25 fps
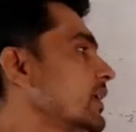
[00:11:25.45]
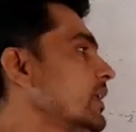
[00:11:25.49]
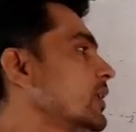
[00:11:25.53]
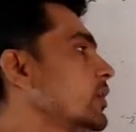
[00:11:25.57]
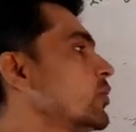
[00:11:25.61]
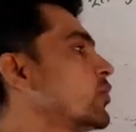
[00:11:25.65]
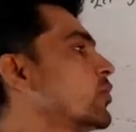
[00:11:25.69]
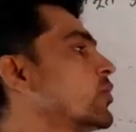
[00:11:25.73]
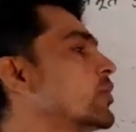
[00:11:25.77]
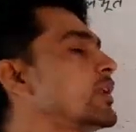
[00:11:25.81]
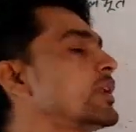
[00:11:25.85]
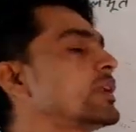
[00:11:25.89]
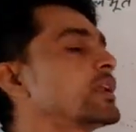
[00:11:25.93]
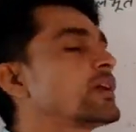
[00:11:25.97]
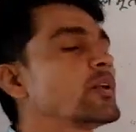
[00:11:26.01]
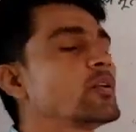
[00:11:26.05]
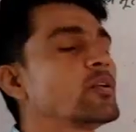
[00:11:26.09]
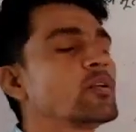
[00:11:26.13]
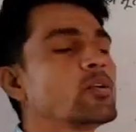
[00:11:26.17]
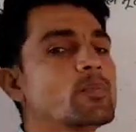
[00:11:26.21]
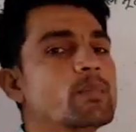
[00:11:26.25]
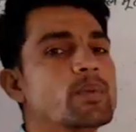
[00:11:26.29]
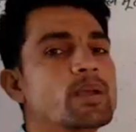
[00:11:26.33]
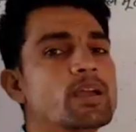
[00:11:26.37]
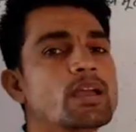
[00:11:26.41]
इन
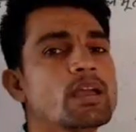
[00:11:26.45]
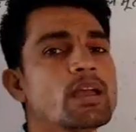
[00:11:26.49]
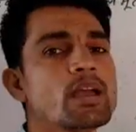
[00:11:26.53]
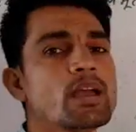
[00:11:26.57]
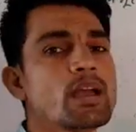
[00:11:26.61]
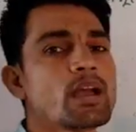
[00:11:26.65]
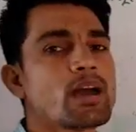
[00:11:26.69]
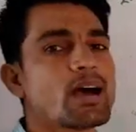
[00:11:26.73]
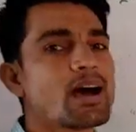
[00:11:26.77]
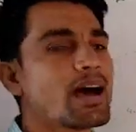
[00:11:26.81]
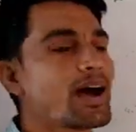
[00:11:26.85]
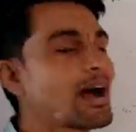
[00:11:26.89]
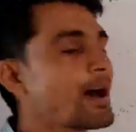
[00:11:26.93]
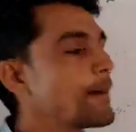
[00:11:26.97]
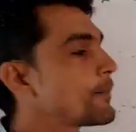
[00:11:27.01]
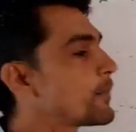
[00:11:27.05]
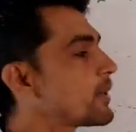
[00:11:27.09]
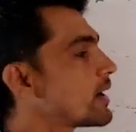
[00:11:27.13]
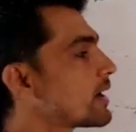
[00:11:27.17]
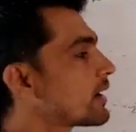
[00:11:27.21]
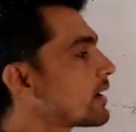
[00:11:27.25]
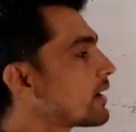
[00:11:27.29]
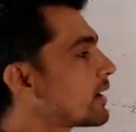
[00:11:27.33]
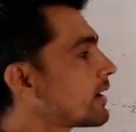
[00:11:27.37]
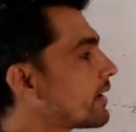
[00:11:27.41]
गुणनखंडों में
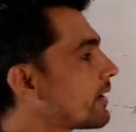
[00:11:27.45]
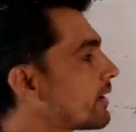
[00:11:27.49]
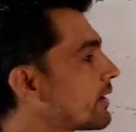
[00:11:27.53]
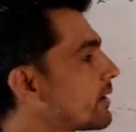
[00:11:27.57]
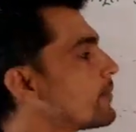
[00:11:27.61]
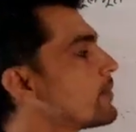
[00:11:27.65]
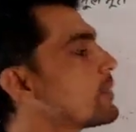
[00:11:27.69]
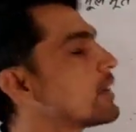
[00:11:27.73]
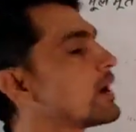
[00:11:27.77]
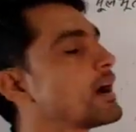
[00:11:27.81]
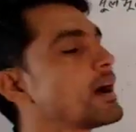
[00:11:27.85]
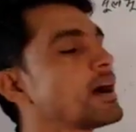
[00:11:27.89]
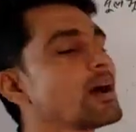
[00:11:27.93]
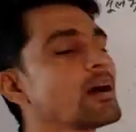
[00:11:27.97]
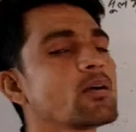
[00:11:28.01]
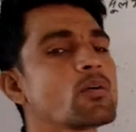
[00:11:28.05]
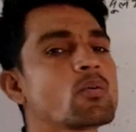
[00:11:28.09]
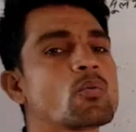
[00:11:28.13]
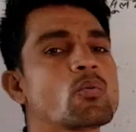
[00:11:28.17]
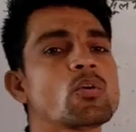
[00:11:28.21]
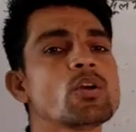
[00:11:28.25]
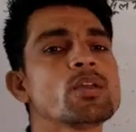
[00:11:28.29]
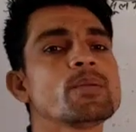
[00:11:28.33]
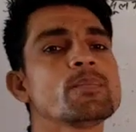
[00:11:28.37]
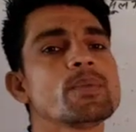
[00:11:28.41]
आपका कर्म का
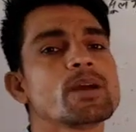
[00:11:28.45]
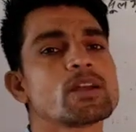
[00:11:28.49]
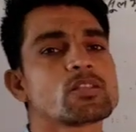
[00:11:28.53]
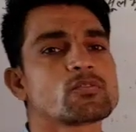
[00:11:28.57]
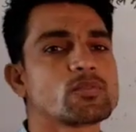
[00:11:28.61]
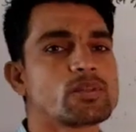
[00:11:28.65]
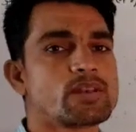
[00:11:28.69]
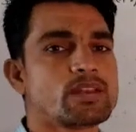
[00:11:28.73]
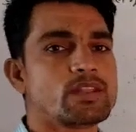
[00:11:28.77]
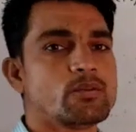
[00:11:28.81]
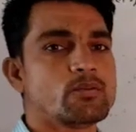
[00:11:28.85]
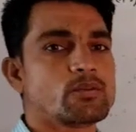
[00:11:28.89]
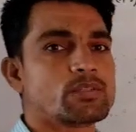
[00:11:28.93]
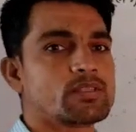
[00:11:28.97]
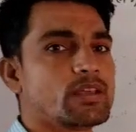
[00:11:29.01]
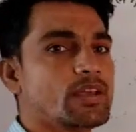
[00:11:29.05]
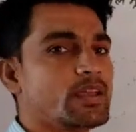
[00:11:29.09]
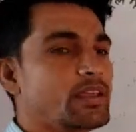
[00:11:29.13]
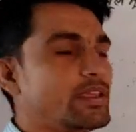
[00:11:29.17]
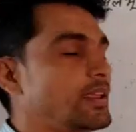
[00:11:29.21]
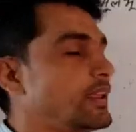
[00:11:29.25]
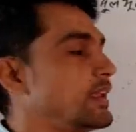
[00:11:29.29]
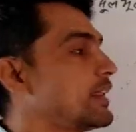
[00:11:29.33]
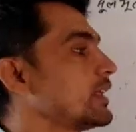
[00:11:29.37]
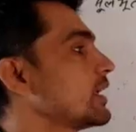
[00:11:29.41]
कोई महत्व नहीं होता
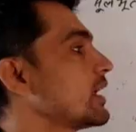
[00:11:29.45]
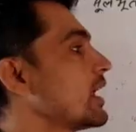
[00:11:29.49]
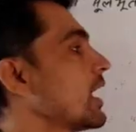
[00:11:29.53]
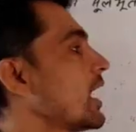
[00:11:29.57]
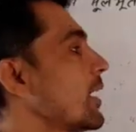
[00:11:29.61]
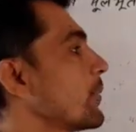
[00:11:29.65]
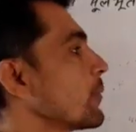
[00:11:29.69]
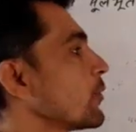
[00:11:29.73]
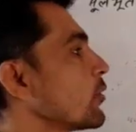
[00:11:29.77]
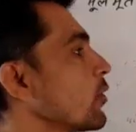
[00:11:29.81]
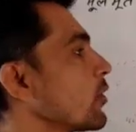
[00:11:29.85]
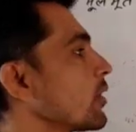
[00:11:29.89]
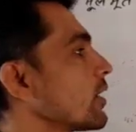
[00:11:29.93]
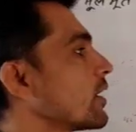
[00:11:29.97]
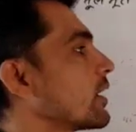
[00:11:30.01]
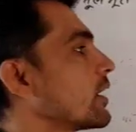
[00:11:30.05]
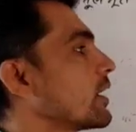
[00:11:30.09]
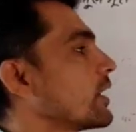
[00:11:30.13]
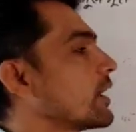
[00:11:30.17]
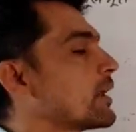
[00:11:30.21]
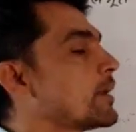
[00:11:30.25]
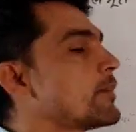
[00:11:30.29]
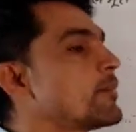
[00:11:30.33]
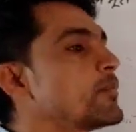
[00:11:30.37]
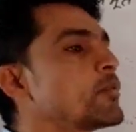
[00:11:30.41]
है यानी आपको
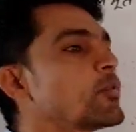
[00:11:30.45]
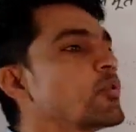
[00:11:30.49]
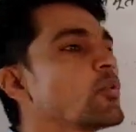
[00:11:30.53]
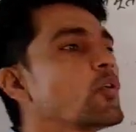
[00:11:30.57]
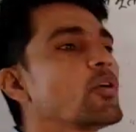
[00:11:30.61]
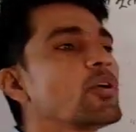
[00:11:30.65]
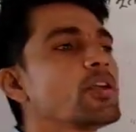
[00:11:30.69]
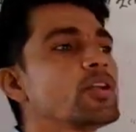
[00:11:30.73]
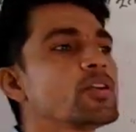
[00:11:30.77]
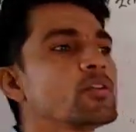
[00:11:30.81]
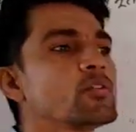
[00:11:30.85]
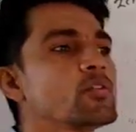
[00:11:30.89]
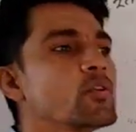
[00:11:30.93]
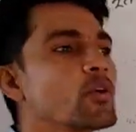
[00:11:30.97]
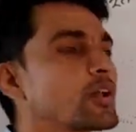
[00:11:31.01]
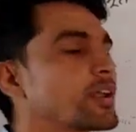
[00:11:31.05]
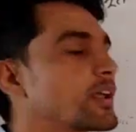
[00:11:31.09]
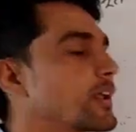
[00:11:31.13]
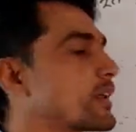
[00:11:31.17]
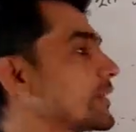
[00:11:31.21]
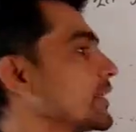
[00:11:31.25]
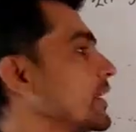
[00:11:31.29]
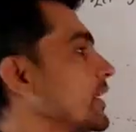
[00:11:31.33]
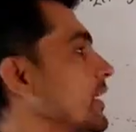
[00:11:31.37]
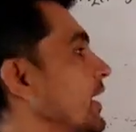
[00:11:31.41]
कर्म को
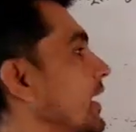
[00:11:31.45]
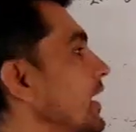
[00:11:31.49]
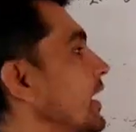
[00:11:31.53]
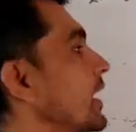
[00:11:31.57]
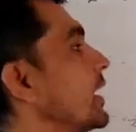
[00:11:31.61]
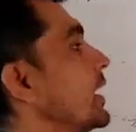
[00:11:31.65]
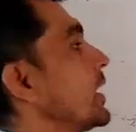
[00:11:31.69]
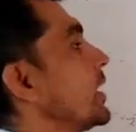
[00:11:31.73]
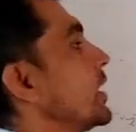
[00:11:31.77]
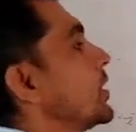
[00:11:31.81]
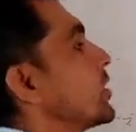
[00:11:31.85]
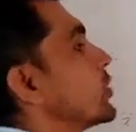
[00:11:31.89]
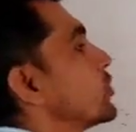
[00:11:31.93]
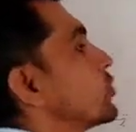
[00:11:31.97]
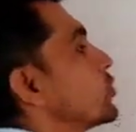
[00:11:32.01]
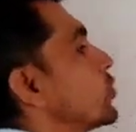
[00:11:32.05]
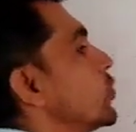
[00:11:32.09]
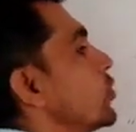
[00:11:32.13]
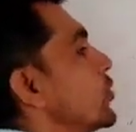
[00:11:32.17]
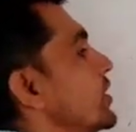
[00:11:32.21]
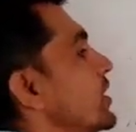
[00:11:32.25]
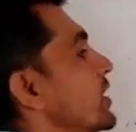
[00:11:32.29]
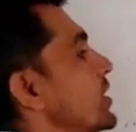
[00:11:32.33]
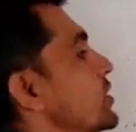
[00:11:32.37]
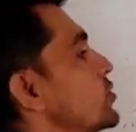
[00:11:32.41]
इग्नोर कर देना है
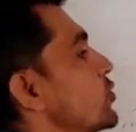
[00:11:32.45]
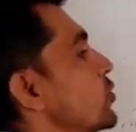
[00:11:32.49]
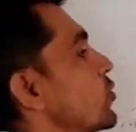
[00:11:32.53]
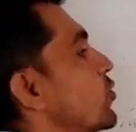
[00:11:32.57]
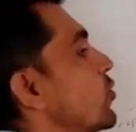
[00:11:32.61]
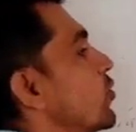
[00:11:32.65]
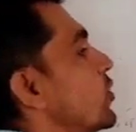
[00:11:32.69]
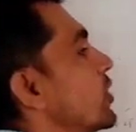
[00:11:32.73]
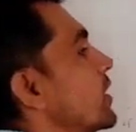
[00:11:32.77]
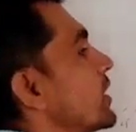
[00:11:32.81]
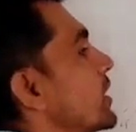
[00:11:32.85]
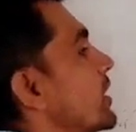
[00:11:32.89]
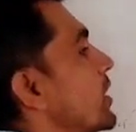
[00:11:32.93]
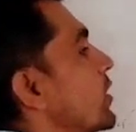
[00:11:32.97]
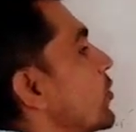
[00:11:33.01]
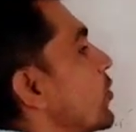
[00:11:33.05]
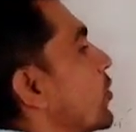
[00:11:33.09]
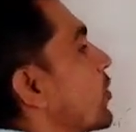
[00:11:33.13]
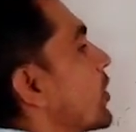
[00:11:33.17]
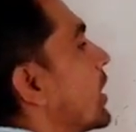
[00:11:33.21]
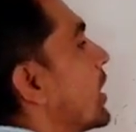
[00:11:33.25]
तो ये जो गुणनखंड